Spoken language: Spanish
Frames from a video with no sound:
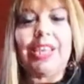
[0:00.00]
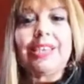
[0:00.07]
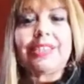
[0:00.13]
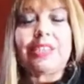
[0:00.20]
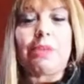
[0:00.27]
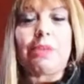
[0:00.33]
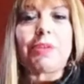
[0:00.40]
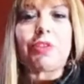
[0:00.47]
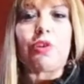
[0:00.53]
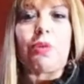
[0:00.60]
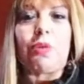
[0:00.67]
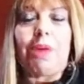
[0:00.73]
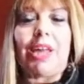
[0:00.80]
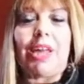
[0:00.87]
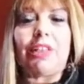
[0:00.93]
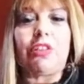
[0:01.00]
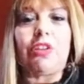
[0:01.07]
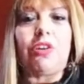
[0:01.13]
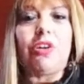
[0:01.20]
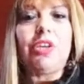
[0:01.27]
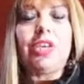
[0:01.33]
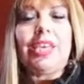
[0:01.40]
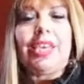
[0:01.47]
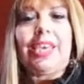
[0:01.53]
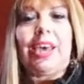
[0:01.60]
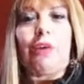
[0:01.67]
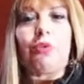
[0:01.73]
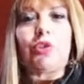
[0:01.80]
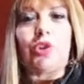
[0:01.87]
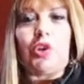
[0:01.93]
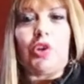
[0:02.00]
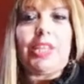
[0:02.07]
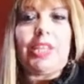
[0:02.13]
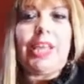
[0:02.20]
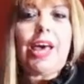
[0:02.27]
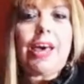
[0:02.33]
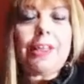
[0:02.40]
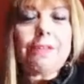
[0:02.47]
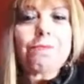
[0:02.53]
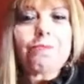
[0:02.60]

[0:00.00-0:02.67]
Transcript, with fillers: Siempre tomando autoridad,